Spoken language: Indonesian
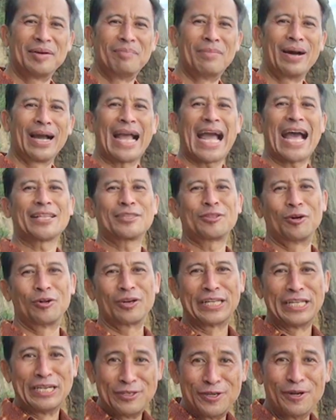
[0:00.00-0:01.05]

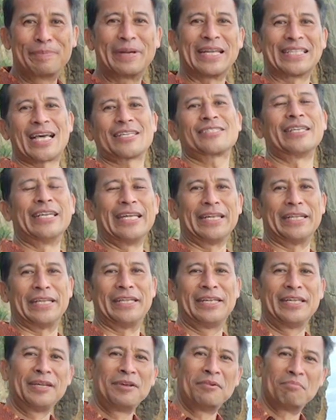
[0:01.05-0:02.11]
mengatur hidup kita sendiri,
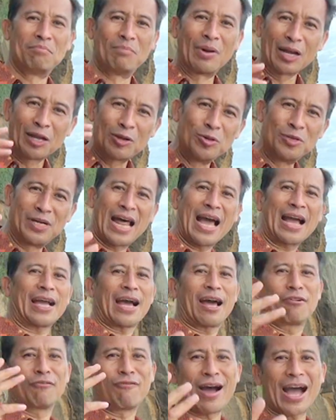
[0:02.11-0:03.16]

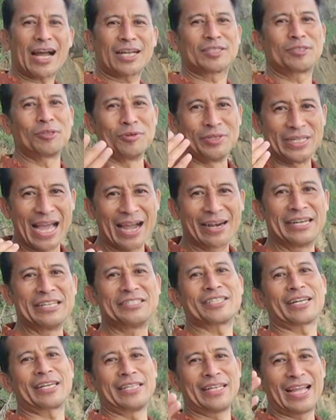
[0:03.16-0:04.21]
menggunakan waktu yang
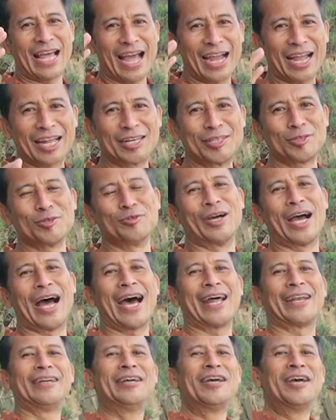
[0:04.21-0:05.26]
disediakan
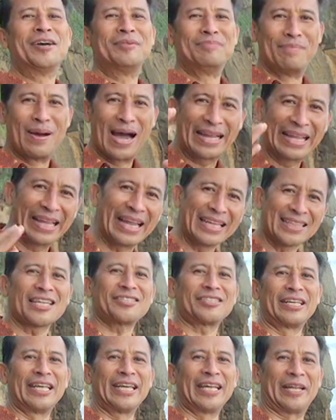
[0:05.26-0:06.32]
Tuhan bagi kita
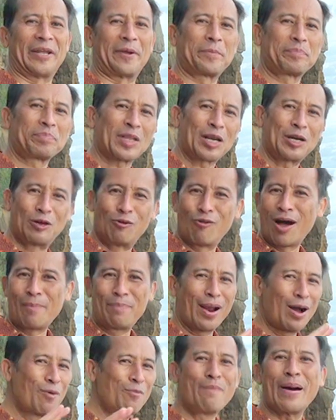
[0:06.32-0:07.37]
sendiri.
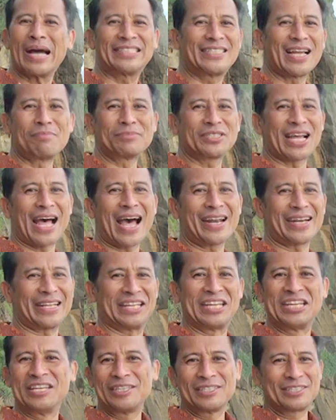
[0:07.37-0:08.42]
24 jam
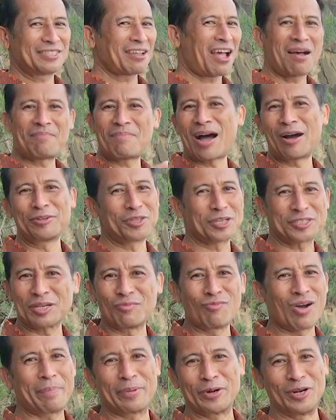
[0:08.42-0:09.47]
sehari sama untuk
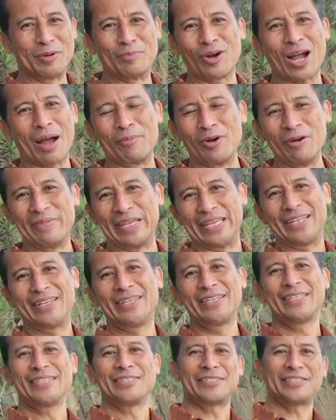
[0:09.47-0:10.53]
semua penduduk muka bumi.
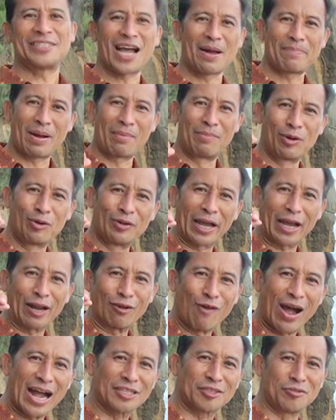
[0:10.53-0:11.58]
Siapa menggunakan
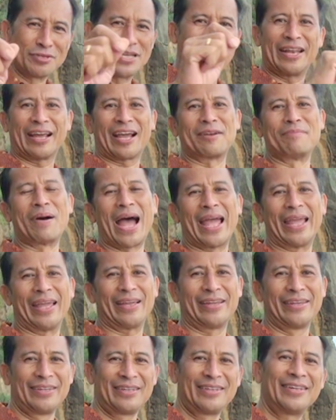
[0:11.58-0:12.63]
waktunya dengan baik,
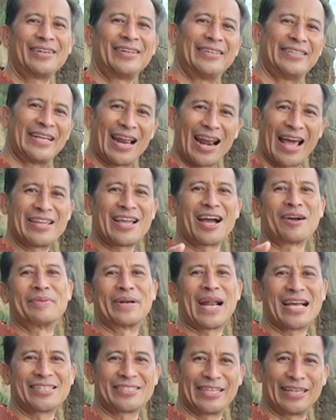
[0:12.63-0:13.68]
dialah yang
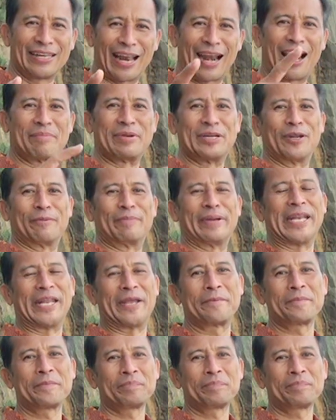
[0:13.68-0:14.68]
berhasil dalam hidup ini.